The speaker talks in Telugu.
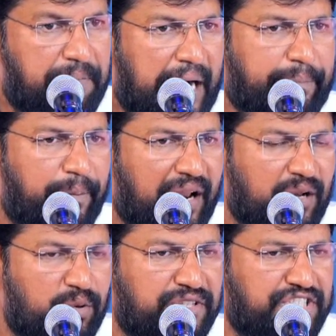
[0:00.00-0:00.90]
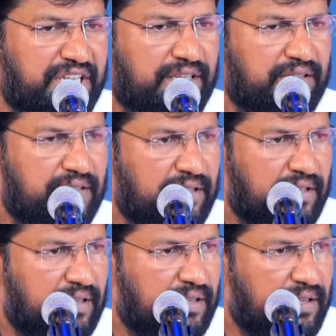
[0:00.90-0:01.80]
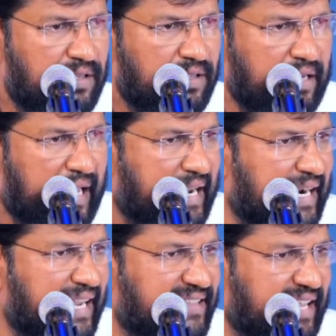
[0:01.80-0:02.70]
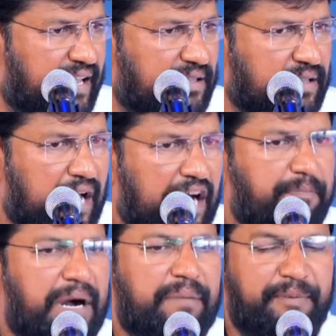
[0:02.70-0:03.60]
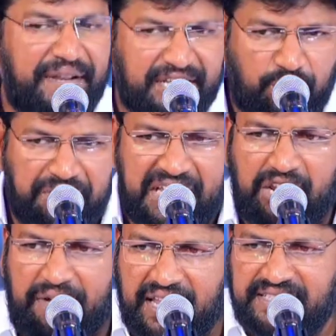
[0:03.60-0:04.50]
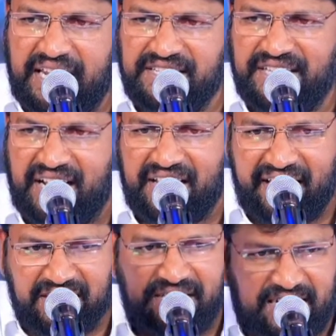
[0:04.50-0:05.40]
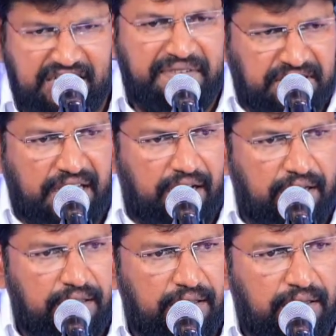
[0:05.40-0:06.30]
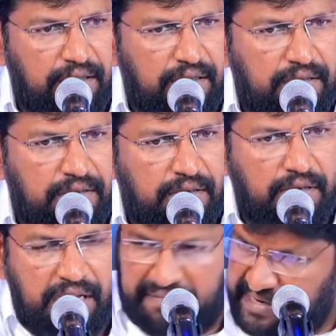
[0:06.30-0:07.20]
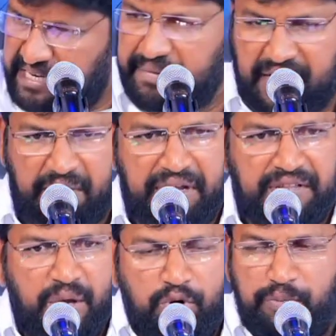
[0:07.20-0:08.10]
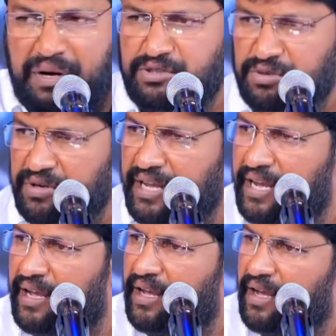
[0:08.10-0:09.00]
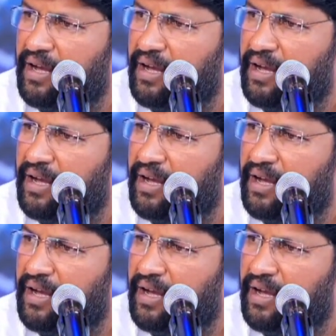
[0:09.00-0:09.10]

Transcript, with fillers: నీ పాపములను గూర్చి లెక్క అడిగితే ఆ పాపములకు ఇదిగో నేను వెళ్ళ చెల్లించానని నేను సాక్ష్యం ఇస్తా నా వెంటబడి రమ్మని దేవుడు పిలుస్తుంటే